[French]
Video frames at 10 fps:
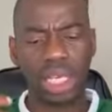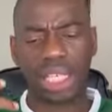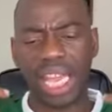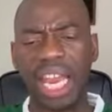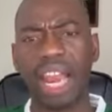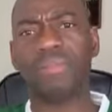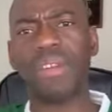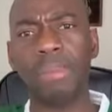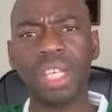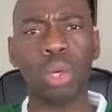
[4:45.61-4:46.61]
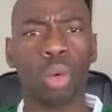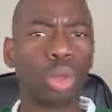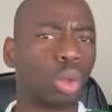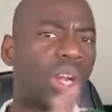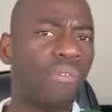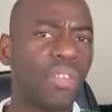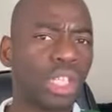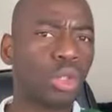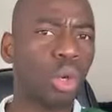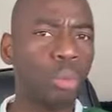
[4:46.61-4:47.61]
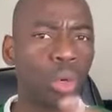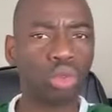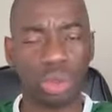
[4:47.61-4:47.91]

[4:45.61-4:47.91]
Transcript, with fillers: Quelle est la famille qui contrôle les finances dans le monde